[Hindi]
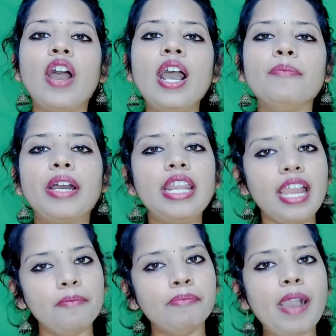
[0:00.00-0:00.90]
वहाँ पर
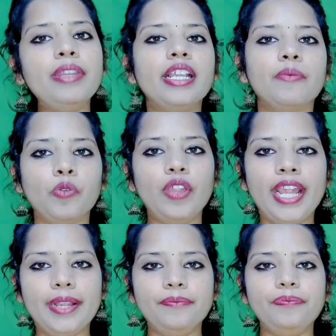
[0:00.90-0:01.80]
मामले कम हुए
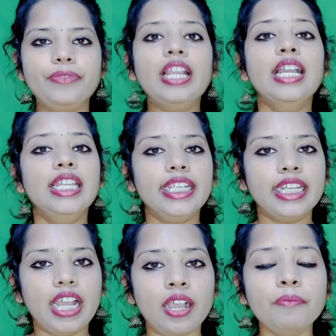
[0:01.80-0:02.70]
हैं
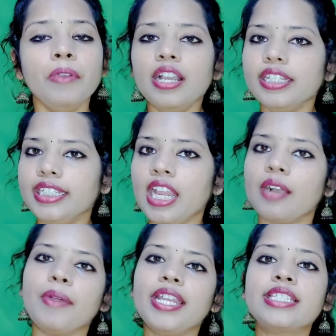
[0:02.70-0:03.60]
लेकिन अब ये
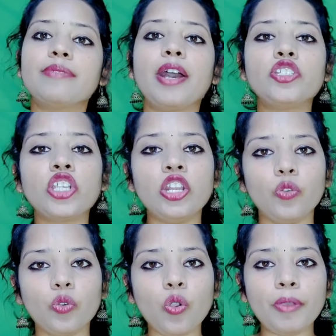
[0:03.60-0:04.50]
हमारे समाज के
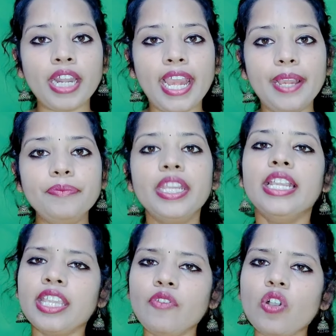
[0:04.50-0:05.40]
लोगों पर है
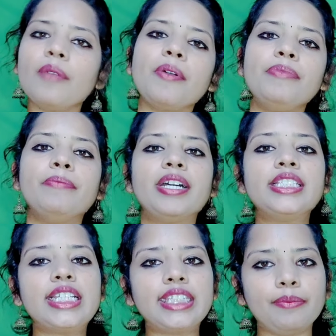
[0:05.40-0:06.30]
कि वो कब अपनी
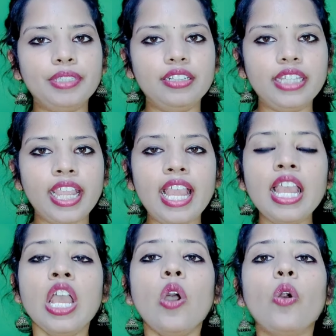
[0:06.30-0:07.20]
मानसिकता बदलते
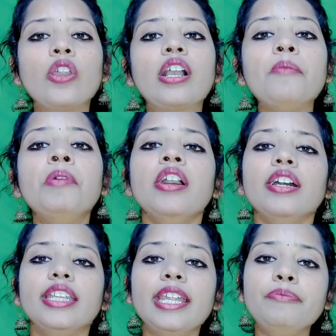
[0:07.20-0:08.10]
हैं और कब
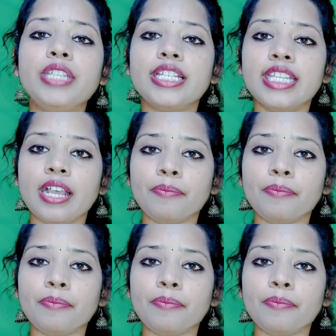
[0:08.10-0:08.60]
रेप जैसे